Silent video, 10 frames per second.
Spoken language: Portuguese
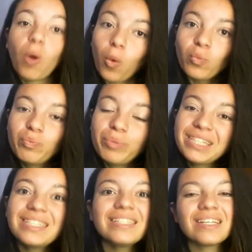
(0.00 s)
Bom,
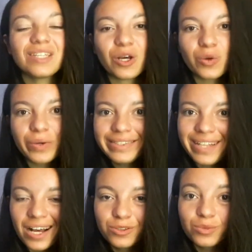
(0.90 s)
precisa ter
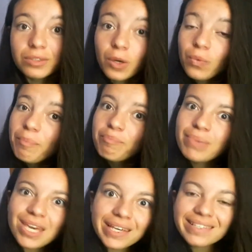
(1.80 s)
cuidado. Não é
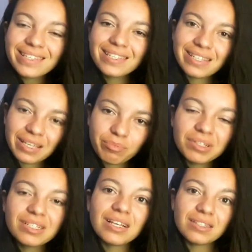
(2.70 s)
bem simples